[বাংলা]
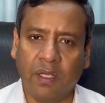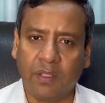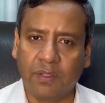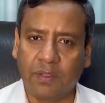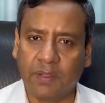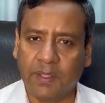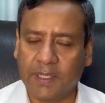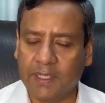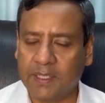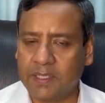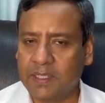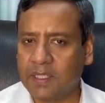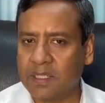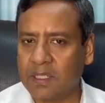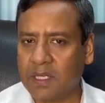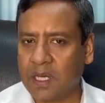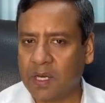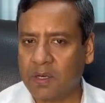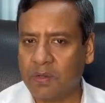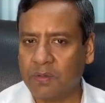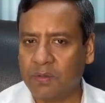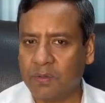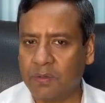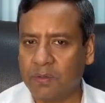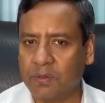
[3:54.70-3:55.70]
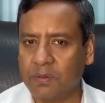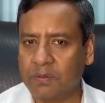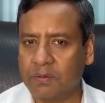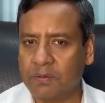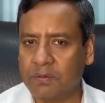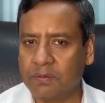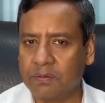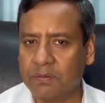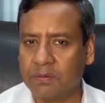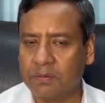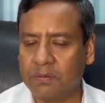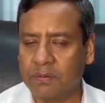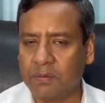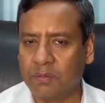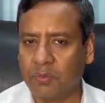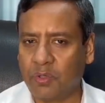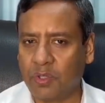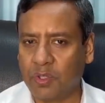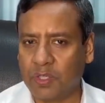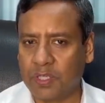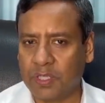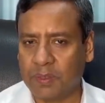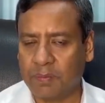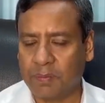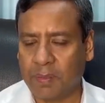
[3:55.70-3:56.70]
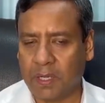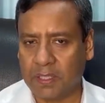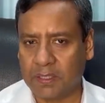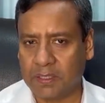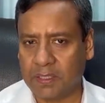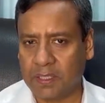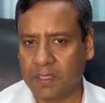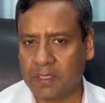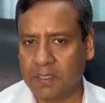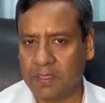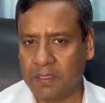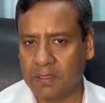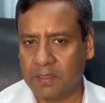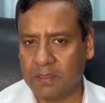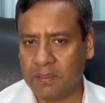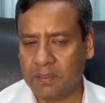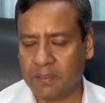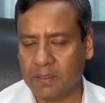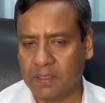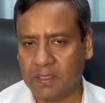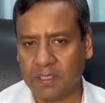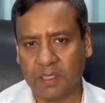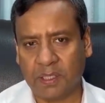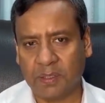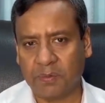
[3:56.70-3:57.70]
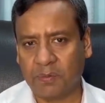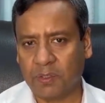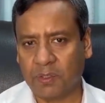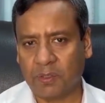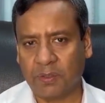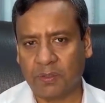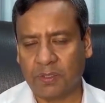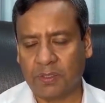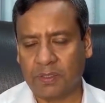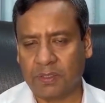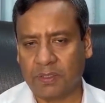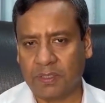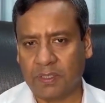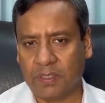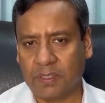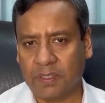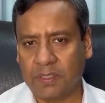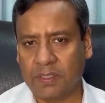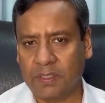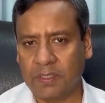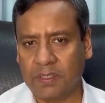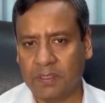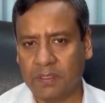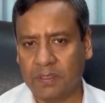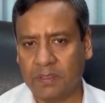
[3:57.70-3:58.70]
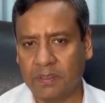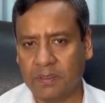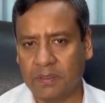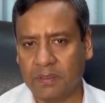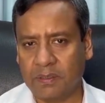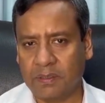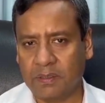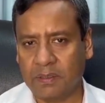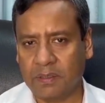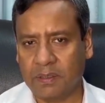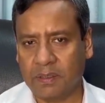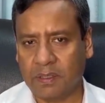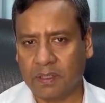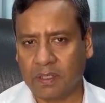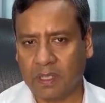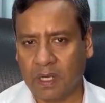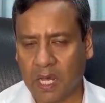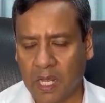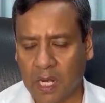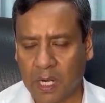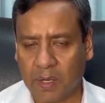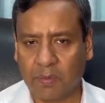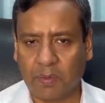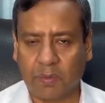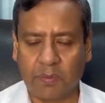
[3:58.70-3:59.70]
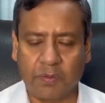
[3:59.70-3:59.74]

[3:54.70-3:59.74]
তো এদের কারণেও ভোটের বাজারে রীতিমতো তিনি খারাপ